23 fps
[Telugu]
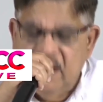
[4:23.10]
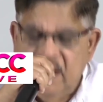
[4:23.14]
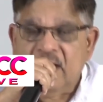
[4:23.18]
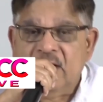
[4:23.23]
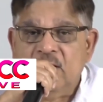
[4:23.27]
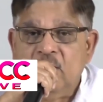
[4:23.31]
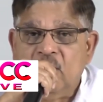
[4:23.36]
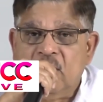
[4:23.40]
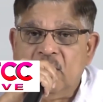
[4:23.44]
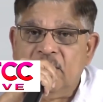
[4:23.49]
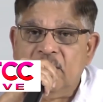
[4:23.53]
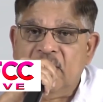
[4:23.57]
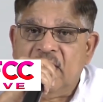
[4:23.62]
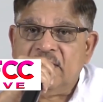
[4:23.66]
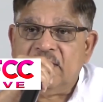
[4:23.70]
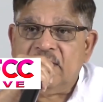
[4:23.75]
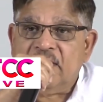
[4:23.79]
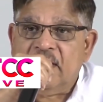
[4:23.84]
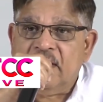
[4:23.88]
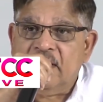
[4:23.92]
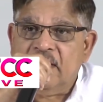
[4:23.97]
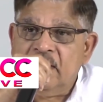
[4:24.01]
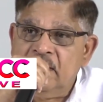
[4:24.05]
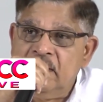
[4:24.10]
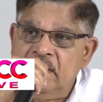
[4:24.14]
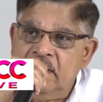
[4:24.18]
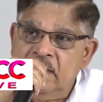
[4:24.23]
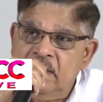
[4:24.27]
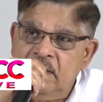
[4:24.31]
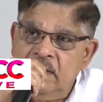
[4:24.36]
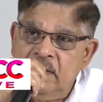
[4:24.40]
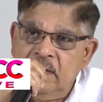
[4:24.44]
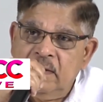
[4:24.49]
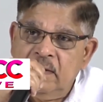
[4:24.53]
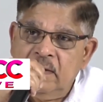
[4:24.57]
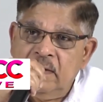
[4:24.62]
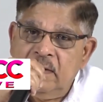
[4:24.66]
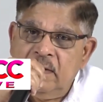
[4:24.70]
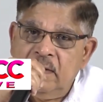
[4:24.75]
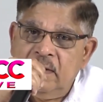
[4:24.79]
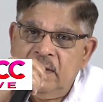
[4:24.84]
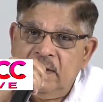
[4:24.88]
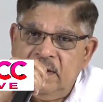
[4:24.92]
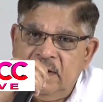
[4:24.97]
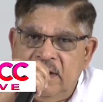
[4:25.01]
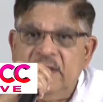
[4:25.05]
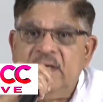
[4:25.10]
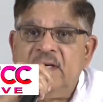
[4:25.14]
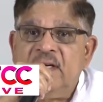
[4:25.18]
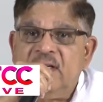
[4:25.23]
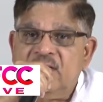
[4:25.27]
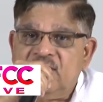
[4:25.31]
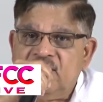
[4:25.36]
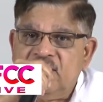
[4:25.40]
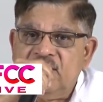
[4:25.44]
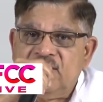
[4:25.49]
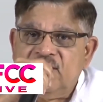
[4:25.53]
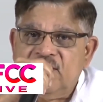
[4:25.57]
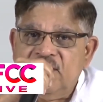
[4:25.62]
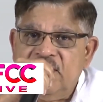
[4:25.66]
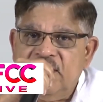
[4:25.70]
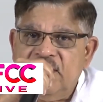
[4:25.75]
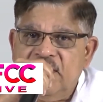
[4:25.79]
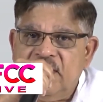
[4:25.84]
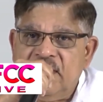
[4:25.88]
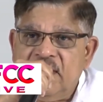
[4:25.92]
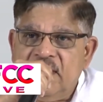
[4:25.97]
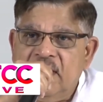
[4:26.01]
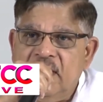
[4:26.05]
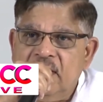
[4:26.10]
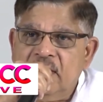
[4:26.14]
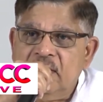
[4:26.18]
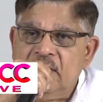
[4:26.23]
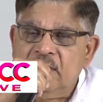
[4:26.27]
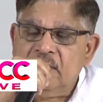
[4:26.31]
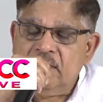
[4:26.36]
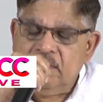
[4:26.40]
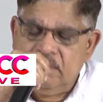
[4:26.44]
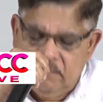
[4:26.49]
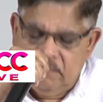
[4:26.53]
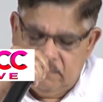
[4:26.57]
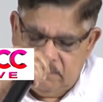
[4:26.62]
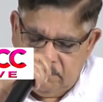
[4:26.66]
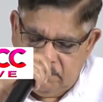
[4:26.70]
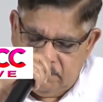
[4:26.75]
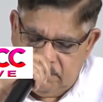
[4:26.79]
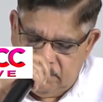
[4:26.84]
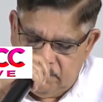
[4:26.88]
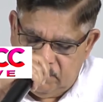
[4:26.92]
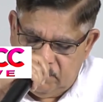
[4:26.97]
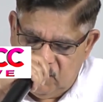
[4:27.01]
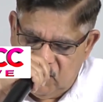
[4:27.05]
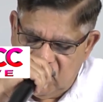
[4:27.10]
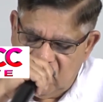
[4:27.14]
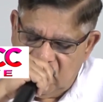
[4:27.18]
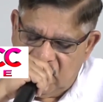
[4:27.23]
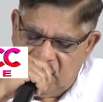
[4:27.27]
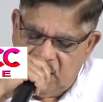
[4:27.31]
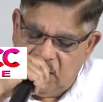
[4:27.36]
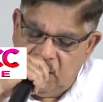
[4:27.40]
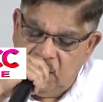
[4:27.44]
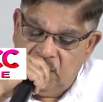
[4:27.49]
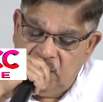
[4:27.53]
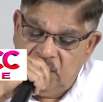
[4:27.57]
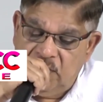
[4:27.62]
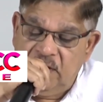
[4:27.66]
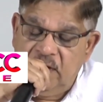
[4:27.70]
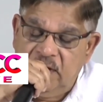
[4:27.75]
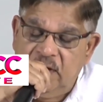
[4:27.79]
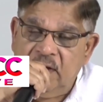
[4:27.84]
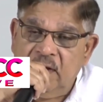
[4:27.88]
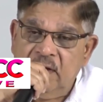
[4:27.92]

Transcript: అది ఒక పాత్ర నేను ఇండస్ట్రీ సీనియర్గా రెండోది